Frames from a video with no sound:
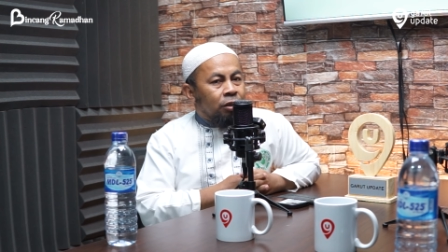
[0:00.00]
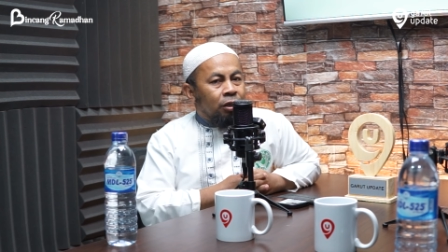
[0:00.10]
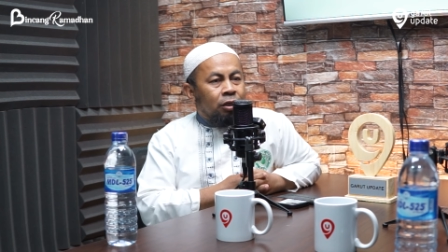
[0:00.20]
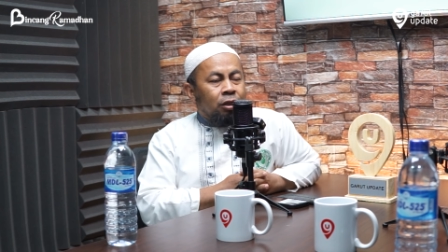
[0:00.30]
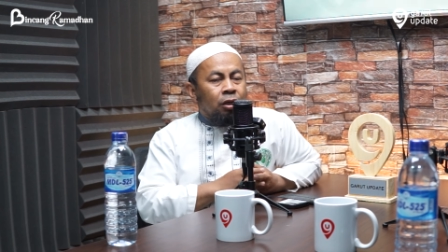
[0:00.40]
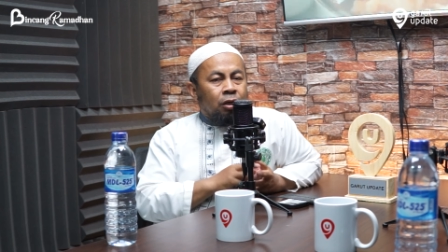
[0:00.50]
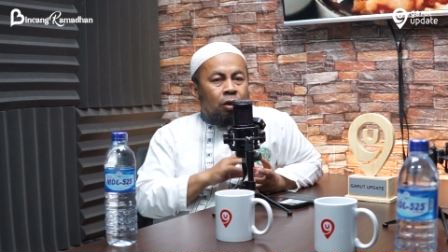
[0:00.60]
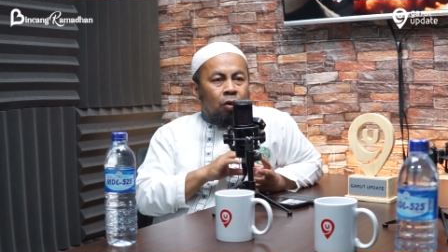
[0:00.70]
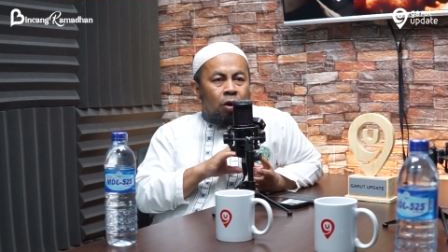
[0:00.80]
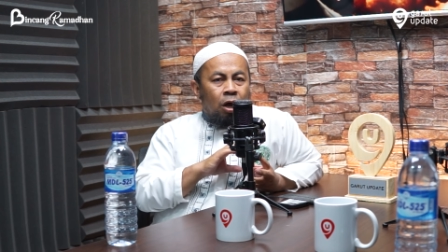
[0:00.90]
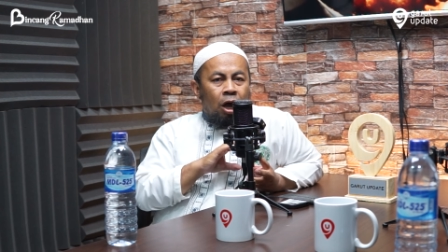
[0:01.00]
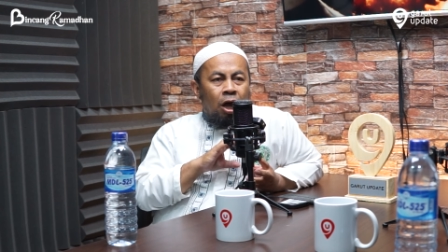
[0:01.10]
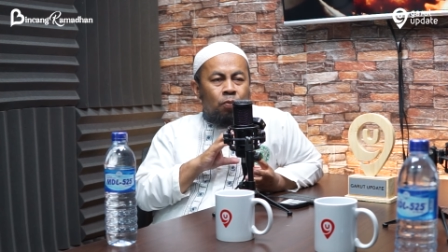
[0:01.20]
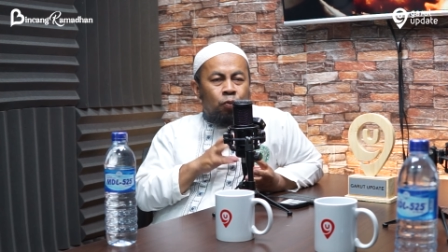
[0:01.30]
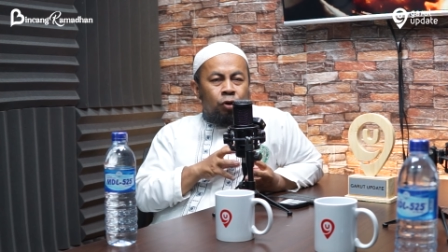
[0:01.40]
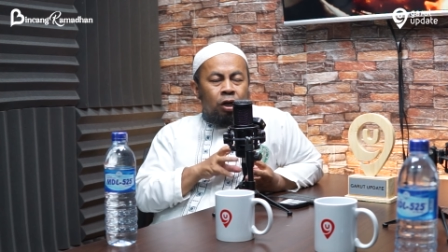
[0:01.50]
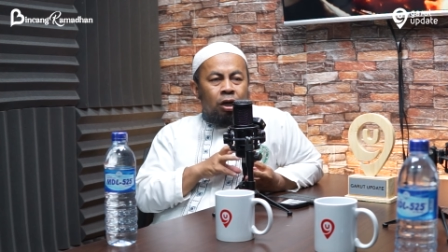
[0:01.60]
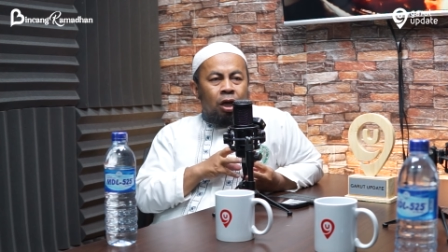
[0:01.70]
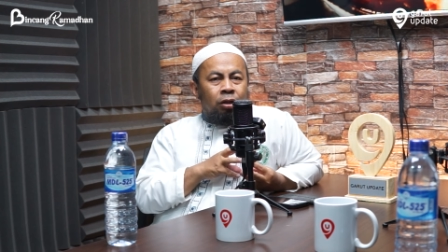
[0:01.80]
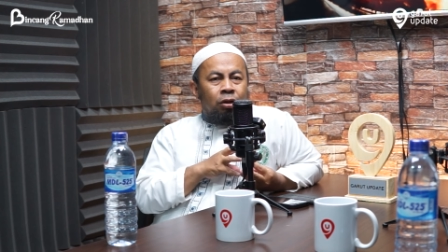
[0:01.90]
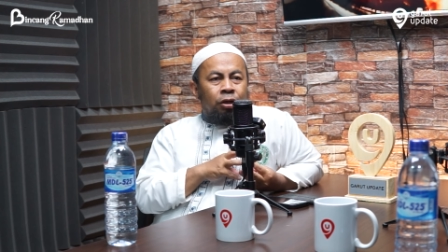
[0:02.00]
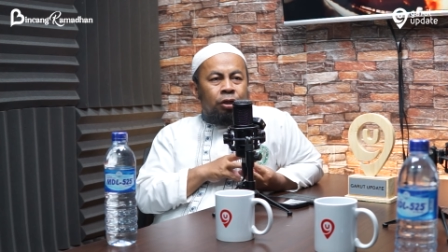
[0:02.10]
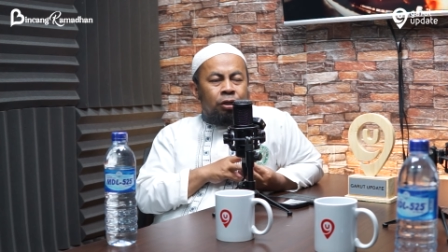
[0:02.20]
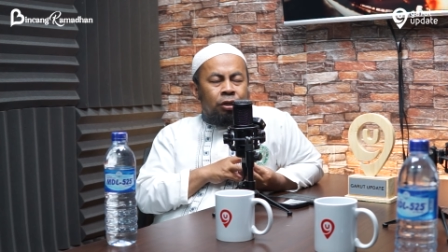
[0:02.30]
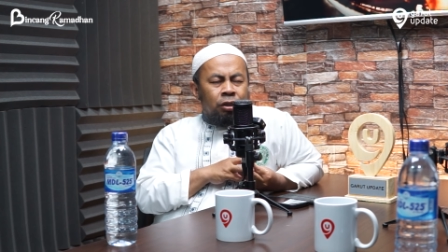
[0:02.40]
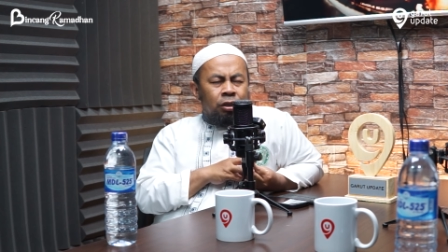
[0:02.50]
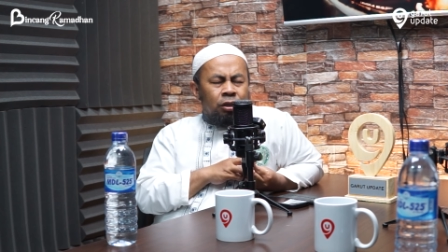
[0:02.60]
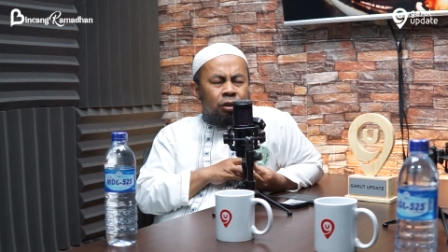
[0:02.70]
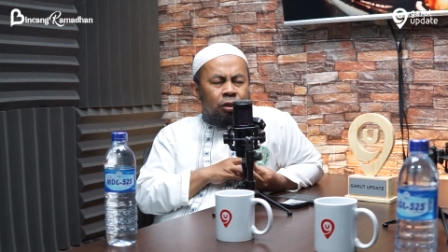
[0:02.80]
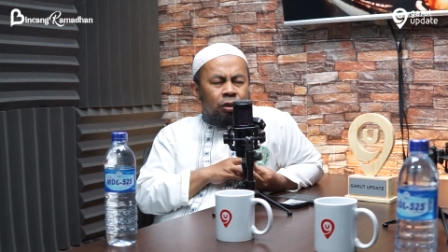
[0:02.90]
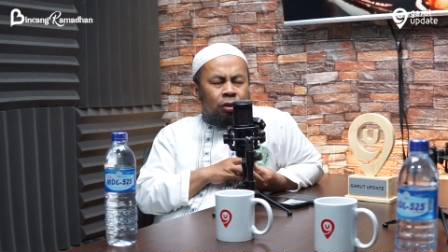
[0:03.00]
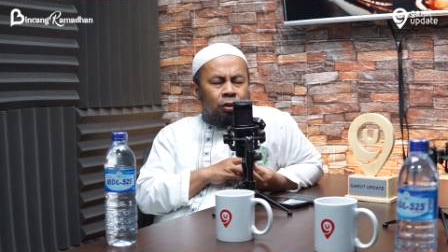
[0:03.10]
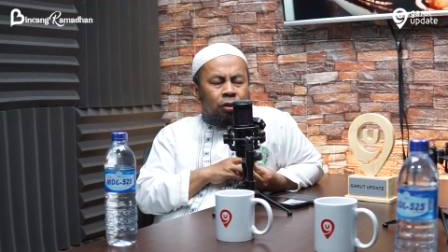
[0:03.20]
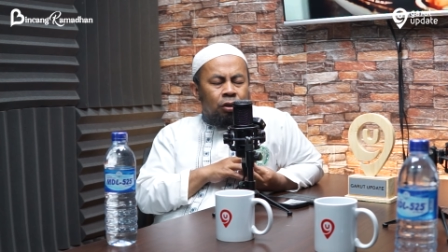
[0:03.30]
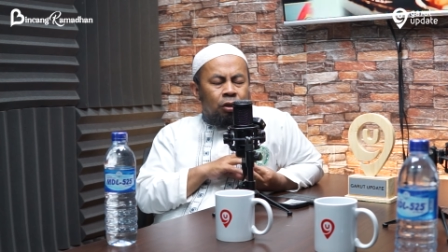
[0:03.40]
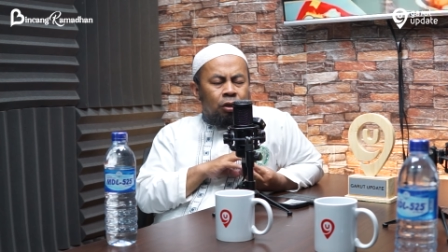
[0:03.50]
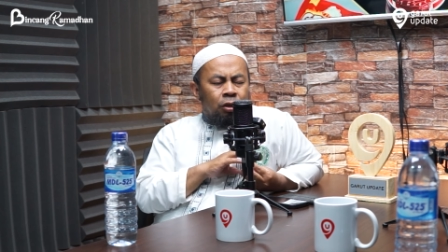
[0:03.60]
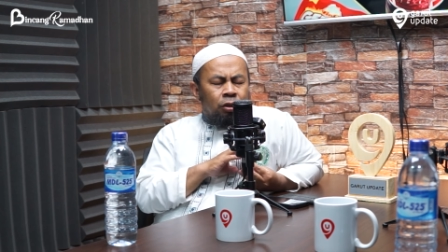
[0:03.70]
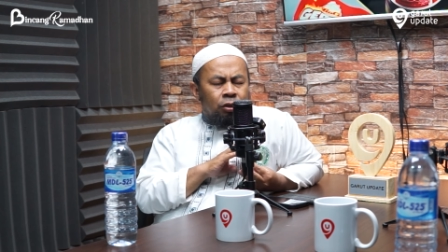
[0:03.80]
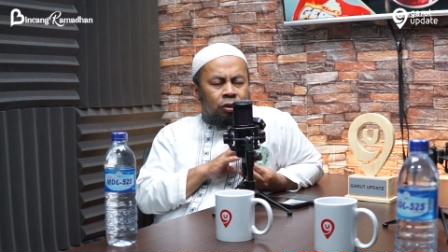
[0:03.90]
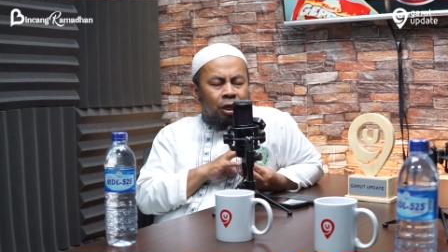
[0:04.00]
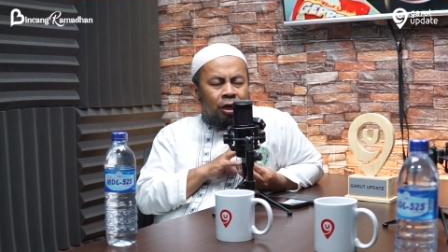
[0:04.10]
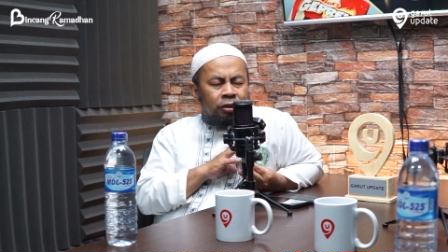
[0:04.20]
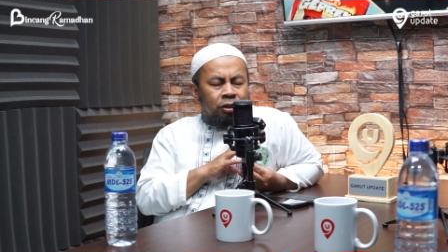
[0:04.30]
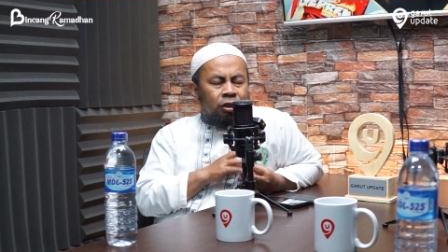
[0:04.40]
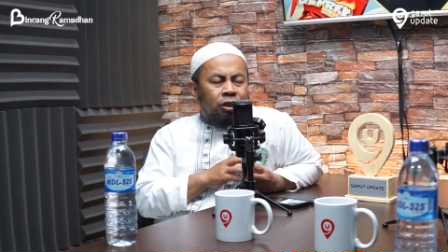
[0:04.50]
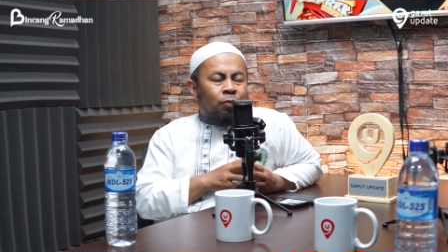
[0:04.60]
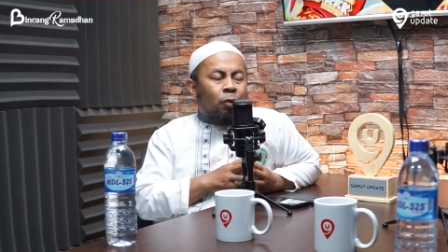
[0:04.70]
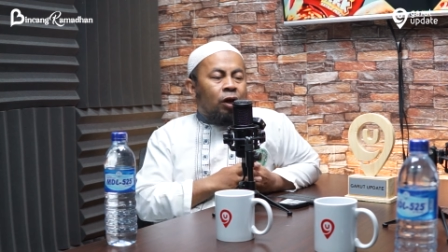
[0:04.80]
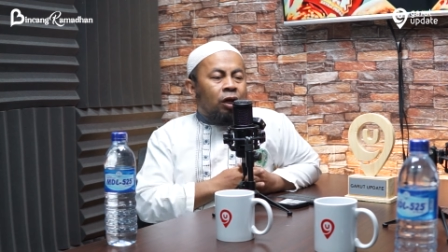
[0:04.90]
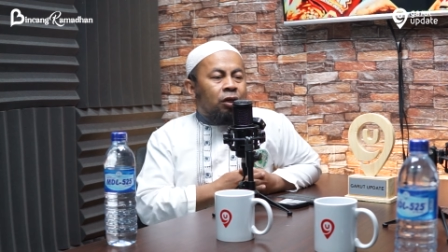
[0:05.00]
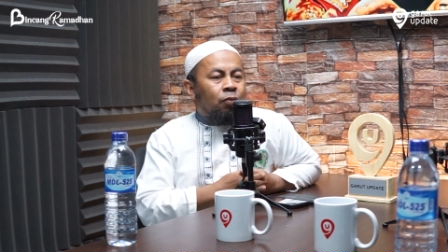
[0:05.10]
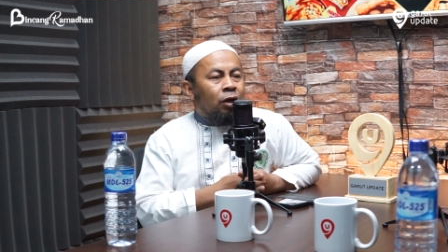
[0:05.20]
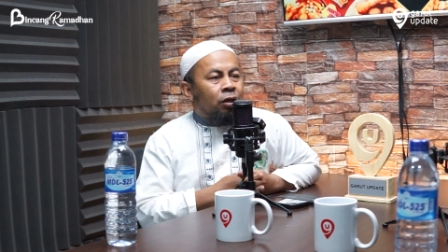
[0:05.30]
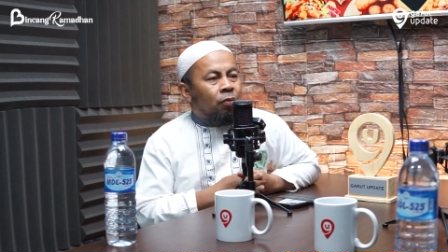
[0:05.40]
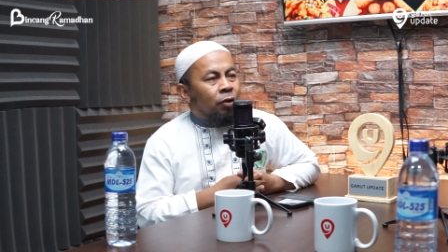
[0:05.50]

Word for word: Jadi ampunan Allah ini sangat istimewakan di bulan